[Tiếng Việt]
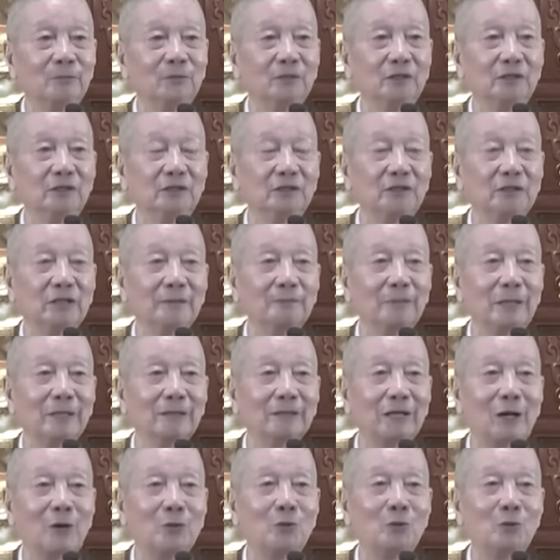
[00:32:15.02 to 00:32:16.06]
từ cái ban
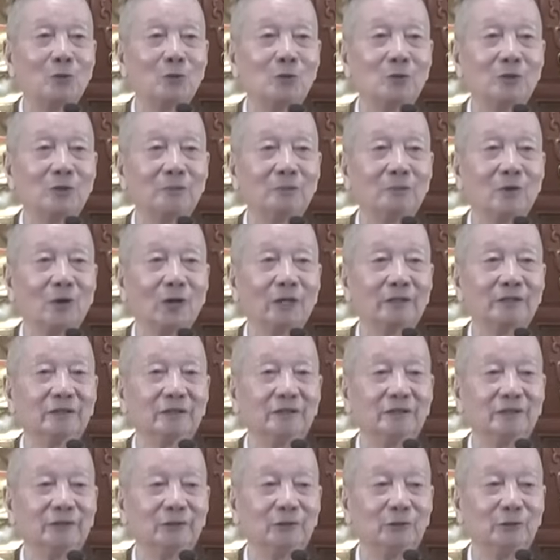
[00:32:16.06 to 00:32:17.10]
đầu mọi
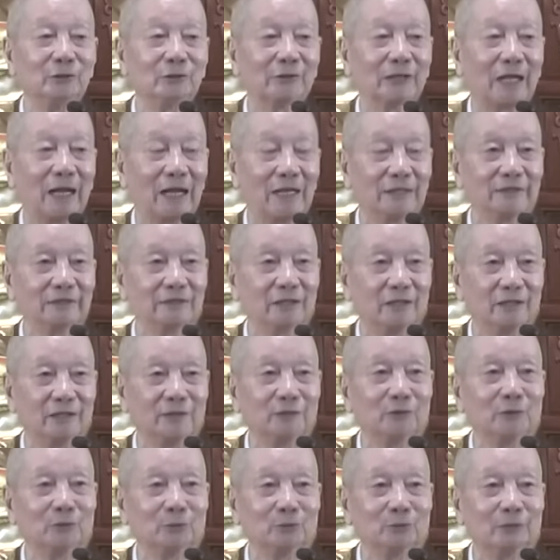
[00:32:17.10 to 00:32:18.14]
người đều cản trở
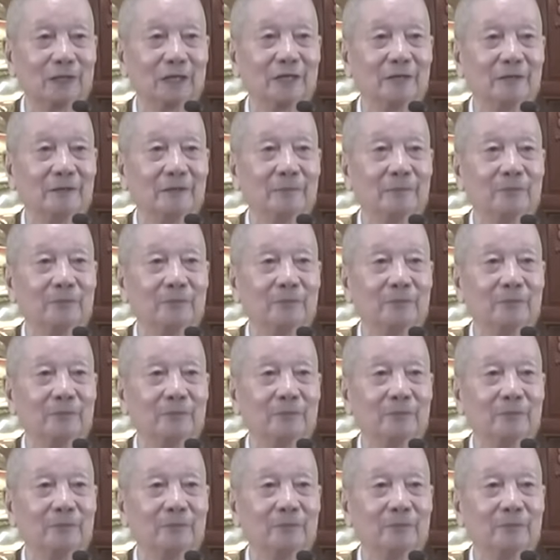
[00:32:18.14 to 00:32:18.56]
chúng ta